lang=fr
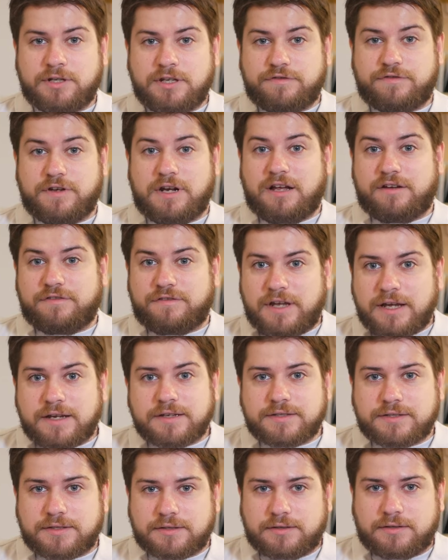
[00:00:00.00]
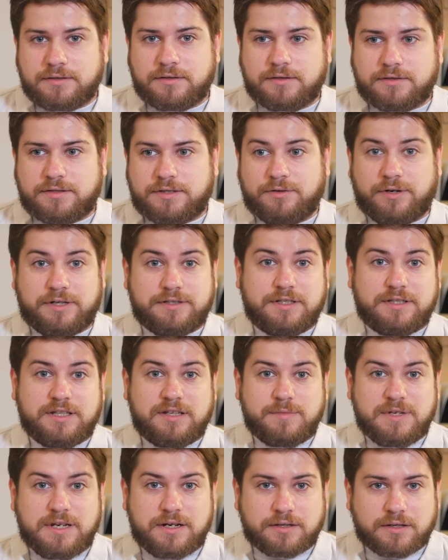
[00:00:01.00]
on avait fait l'inverse, euh, ça aurait été
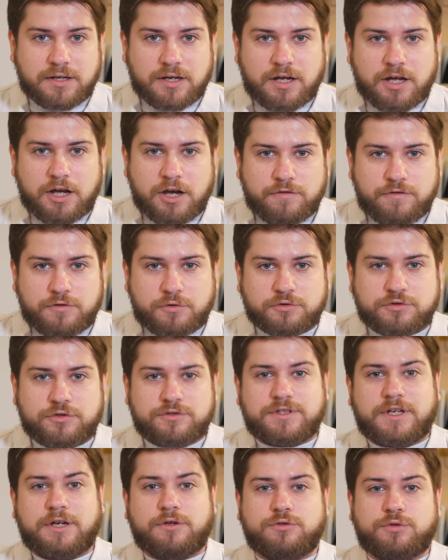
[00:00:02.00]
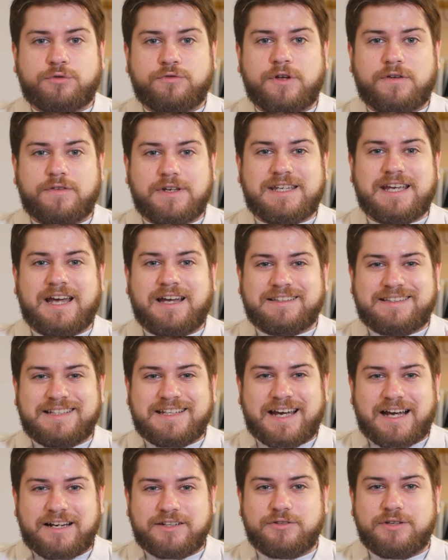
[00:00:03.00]
débile, vu qu'on s'en serait retrouvé avec
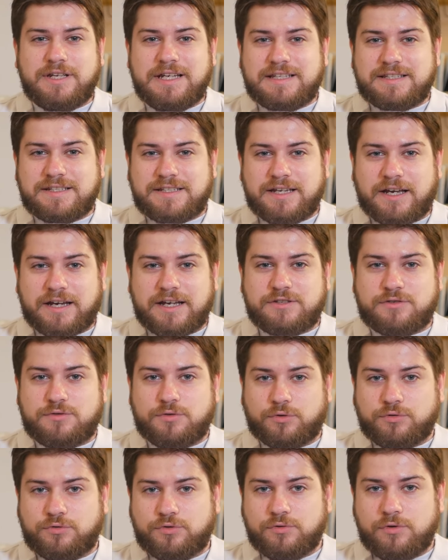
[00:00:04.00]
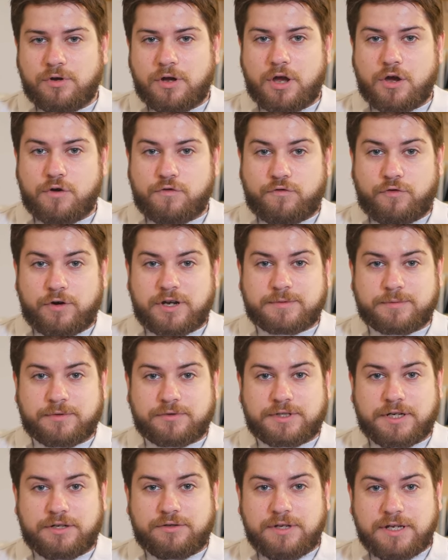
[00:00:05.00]
intégrale de x carré sur 2 fois
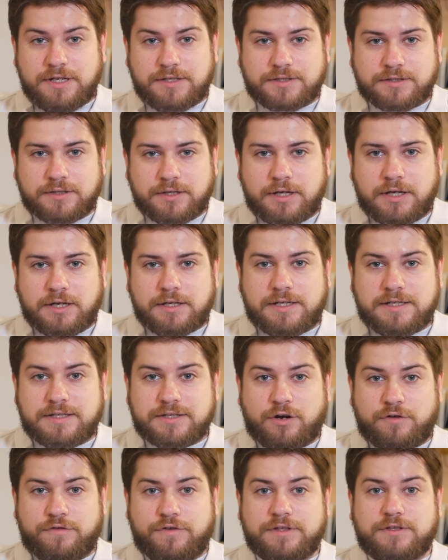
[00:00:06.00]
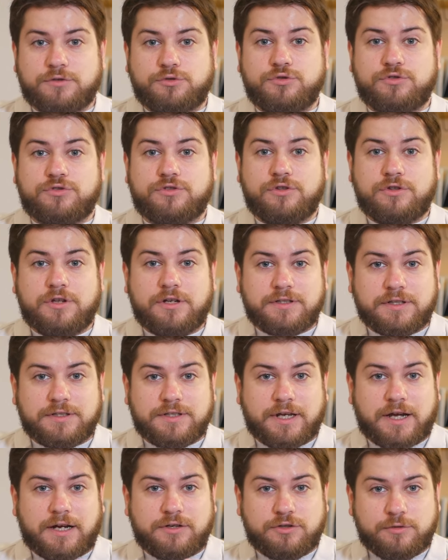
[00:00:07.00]
exponentielle de x, qui sera en fait juste notre
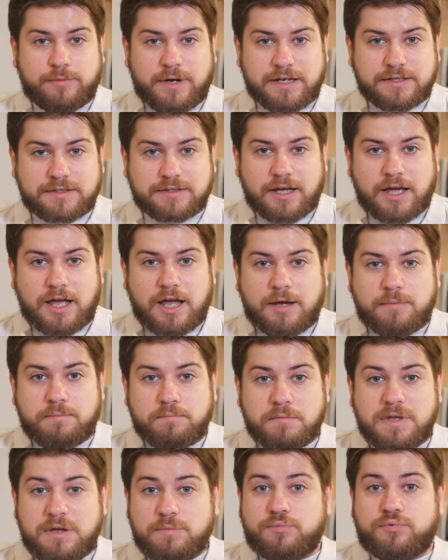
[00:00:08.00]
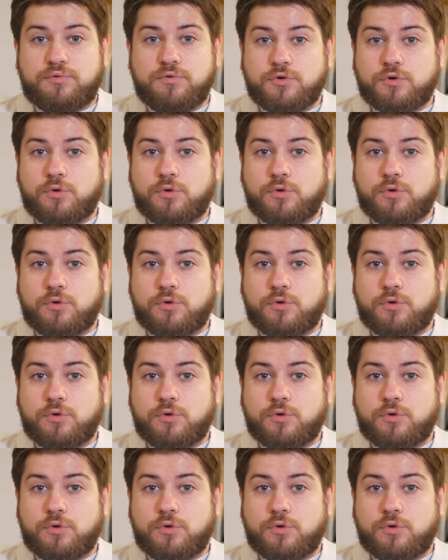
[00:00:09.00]
intégrale de base, mais plus